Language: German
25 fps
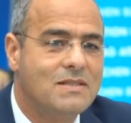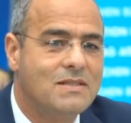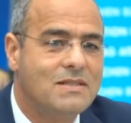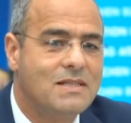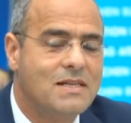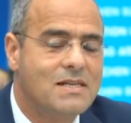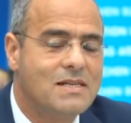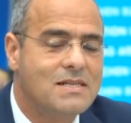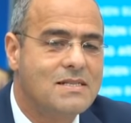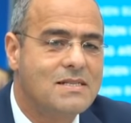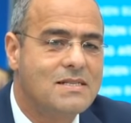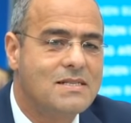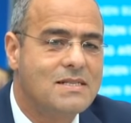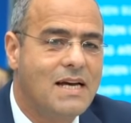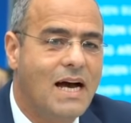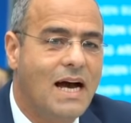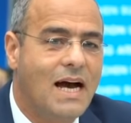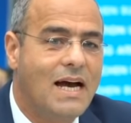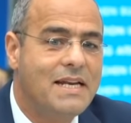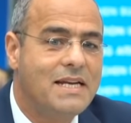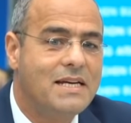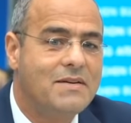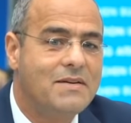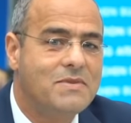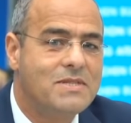dass die
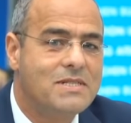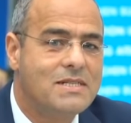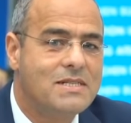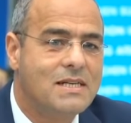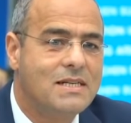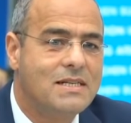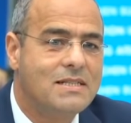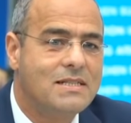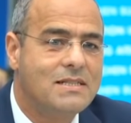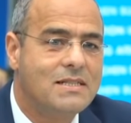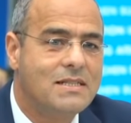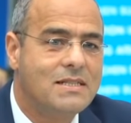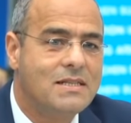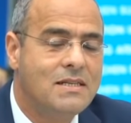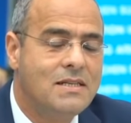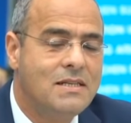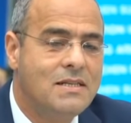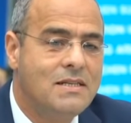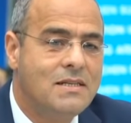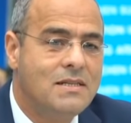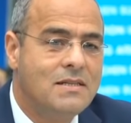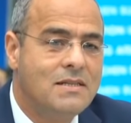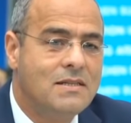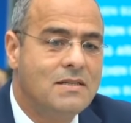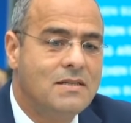Einnahmeseite
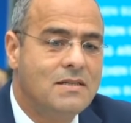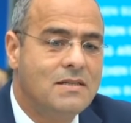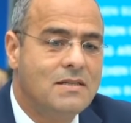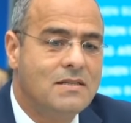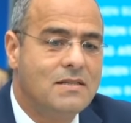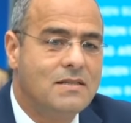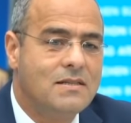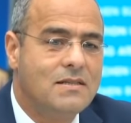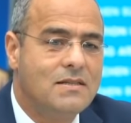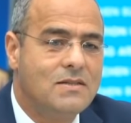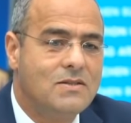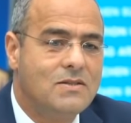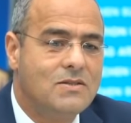äh,